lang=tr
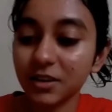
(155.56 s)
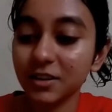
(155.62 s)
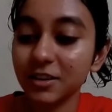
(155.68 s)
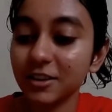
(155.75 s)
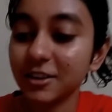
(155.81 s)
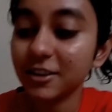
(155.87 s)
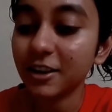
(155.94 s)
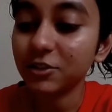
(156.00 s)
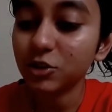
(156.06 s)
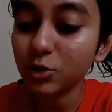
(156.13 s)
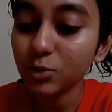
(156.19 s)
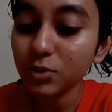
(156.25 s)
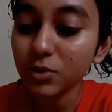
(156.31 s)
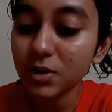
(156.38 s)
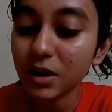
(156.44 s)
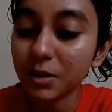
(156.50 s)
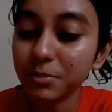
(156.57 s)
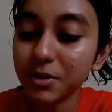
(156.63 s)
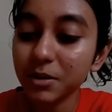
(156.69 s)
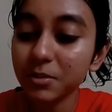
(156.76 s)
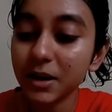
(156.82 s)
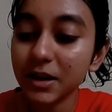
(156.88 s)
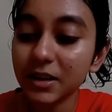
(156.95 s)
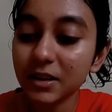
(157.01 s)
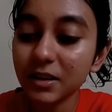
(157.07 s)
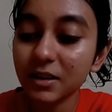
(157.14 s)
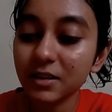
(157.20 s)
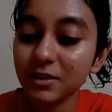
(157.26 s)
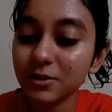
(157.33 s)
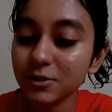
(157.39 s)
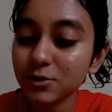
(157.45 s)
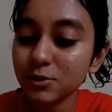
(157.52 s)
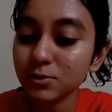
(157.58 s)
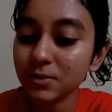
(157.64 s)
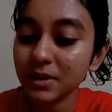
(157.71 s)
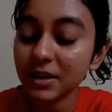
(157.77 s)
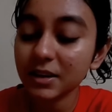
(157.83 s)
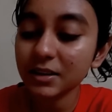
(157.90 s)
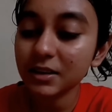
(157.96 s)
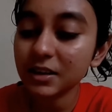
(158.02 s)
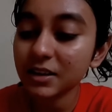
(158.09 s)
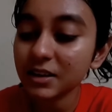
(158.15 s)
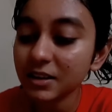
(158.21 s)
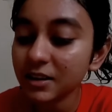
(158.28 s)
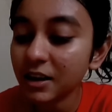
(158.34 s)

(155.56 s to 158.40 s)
olsunlar çok güzel Türk örf ve adetlerini tanıtmışlar. Türk